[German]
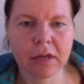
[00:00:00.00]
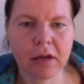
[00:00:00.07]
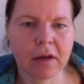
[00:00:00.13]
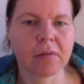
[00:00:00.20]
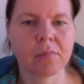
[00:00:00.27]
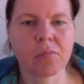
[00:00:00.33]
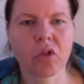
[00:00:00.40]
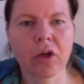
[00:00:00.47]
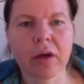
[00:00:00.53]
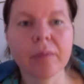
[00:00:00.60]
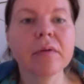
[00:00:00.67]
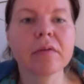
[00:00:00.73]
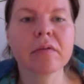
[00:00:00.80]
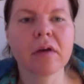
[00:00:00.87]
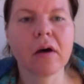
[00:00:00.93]

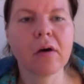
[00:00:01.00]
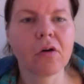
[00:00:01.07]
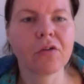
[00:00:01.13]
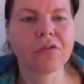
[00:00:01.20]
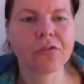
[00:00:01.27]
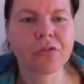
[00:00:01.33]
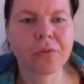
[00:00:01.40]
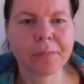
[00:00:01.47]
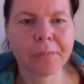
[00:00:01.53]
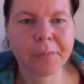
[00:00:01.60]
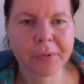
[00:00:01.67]
Und ja, schreib das